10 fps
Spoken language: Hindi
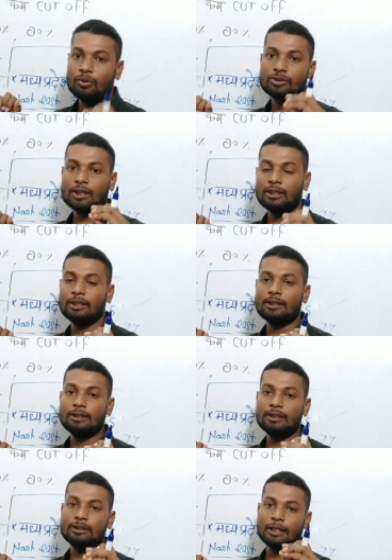उसका
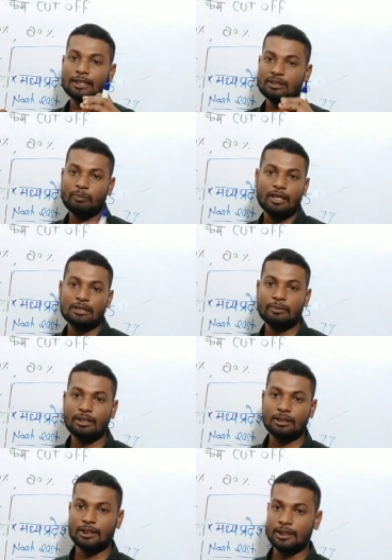देखिए चार से पाँच
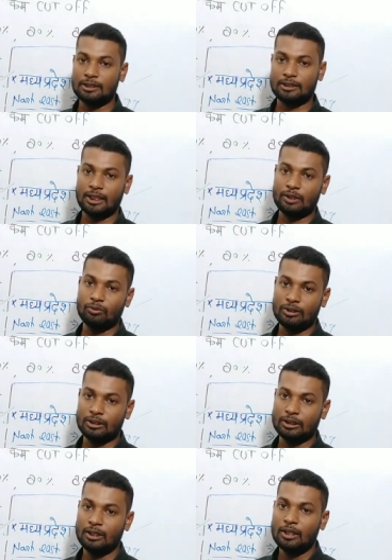बार देखिए लिस्ट जारी
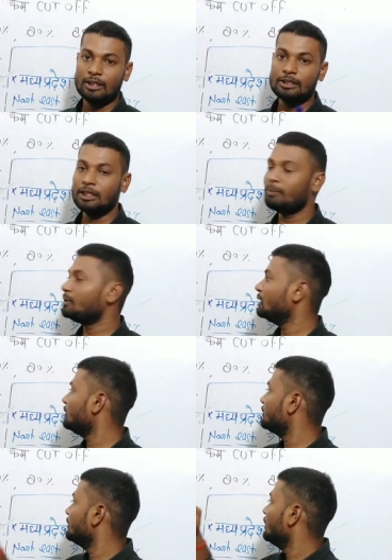होती है जब तक